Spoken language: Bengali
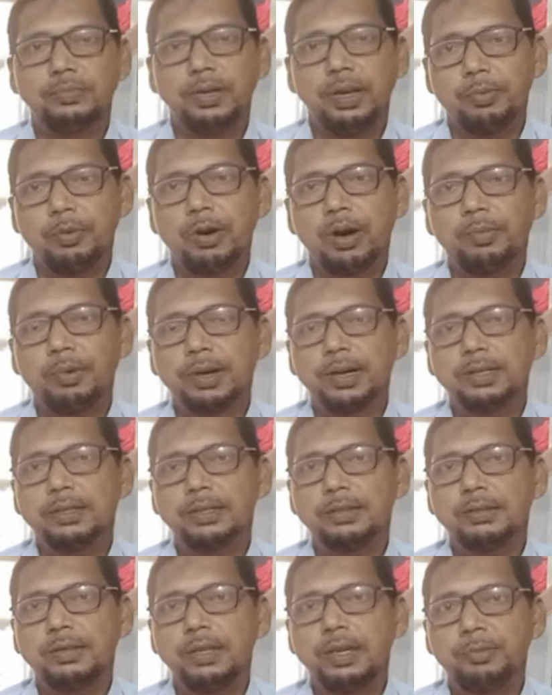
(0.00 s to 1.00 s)
এবং আমাকে যে
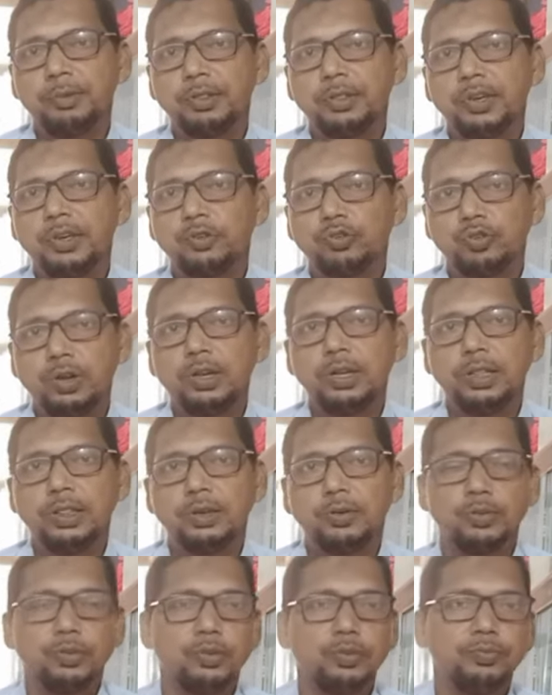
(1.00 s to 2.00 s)
নিয়মিত ইনসুলিন নিতে
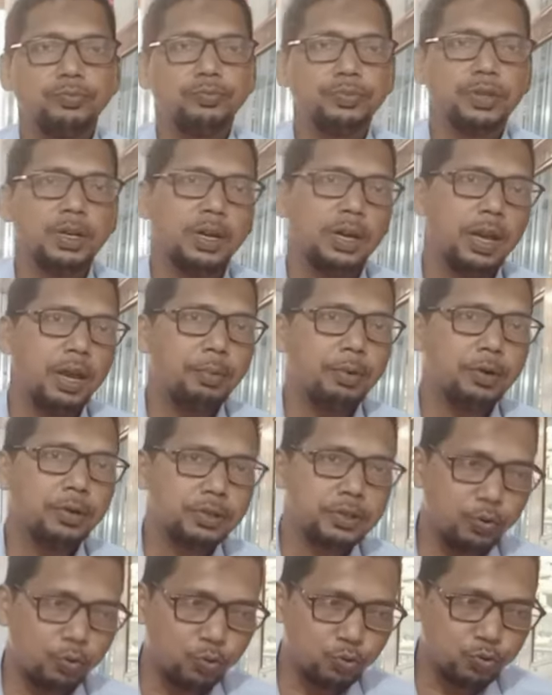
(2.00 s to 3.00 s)
হতো এবং
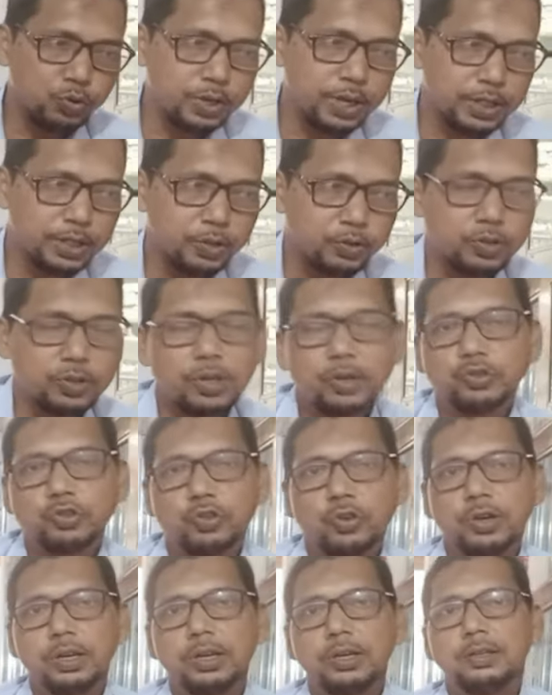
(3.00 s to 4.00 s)
যে ওষুধ খেতে হতো তার
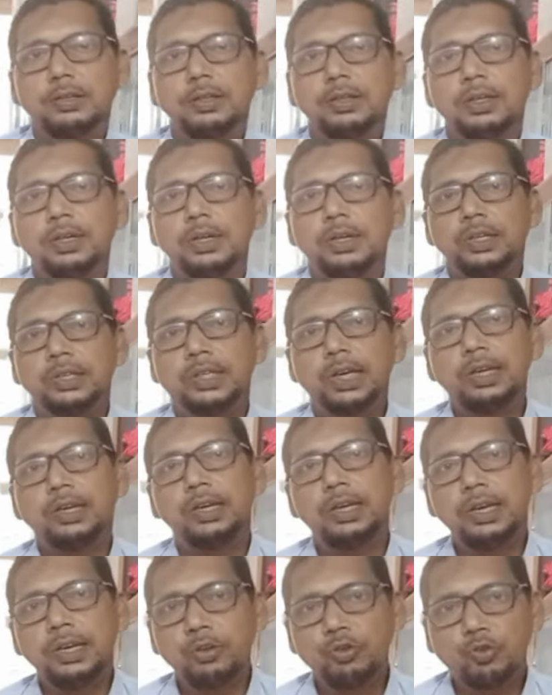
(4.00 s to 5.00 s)
সঙ্গে সেই
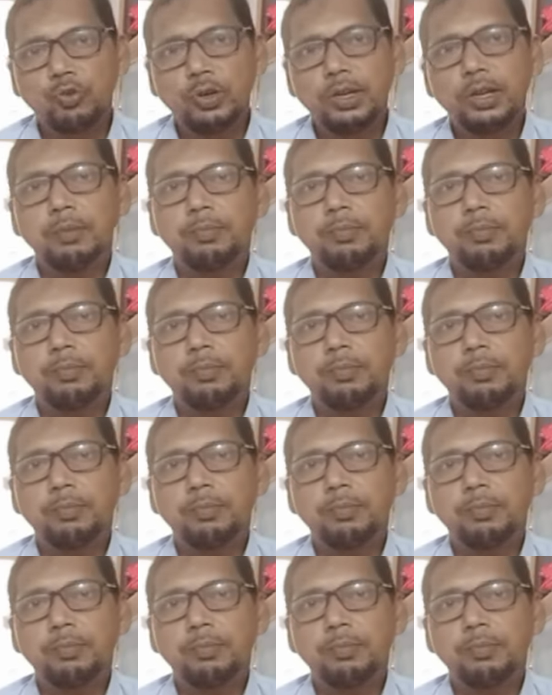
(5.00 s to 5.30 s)
ইনসুলিনের